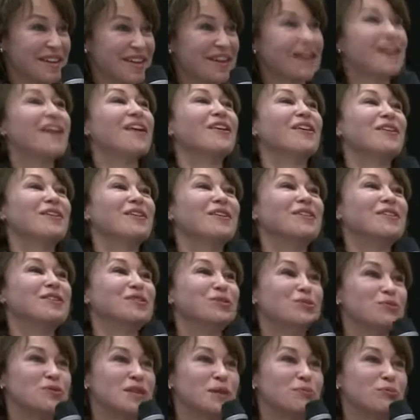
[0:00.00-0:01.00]
euh,
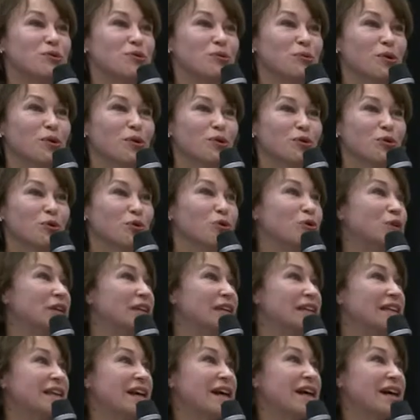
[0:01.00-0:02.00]
tout simplement. Donc,
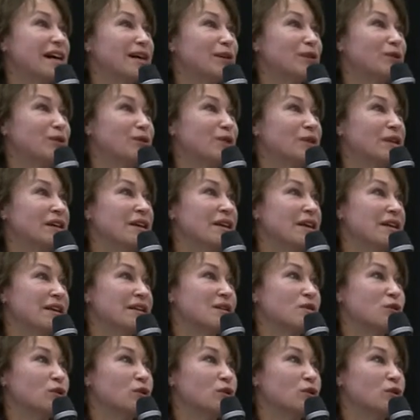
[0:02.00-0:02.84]
il y a, ce